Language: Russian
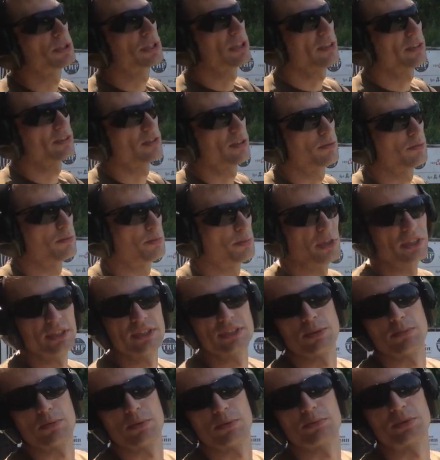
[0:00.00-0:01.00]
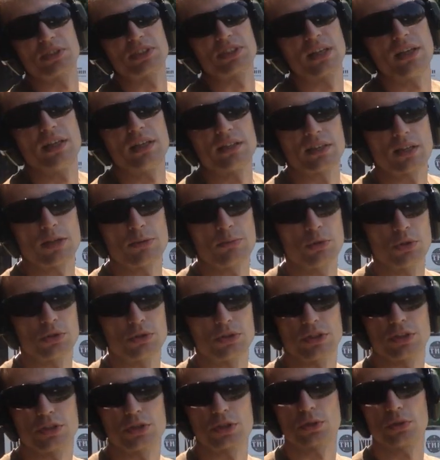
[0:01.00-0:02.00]
и целом, в принципе, пистолет
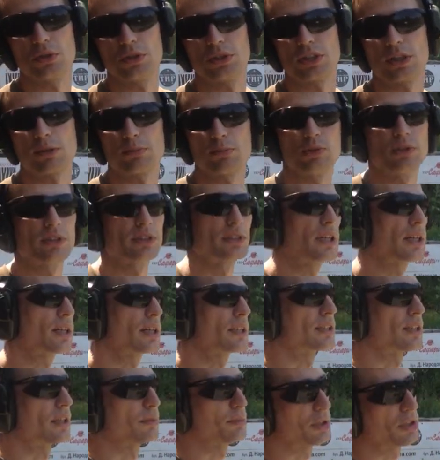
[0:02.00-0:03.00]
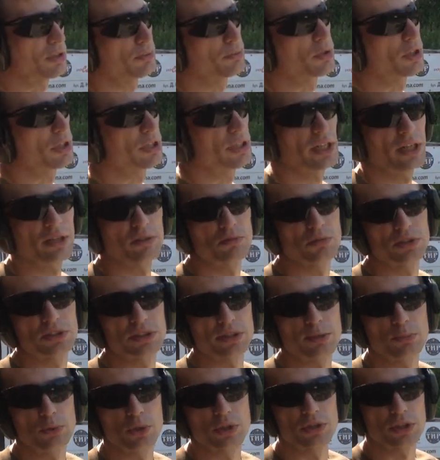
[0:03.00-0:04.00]
работает. Что и требовалось доказать, потому как я его с
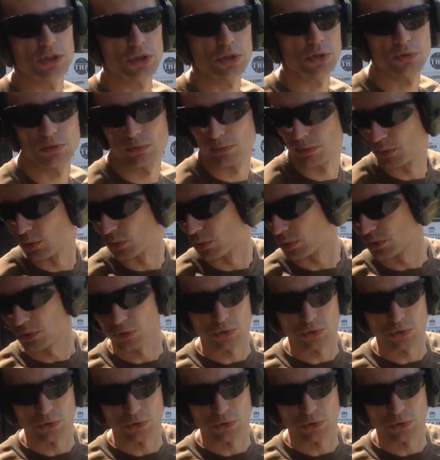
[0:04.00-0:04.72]
собой ношу, ну,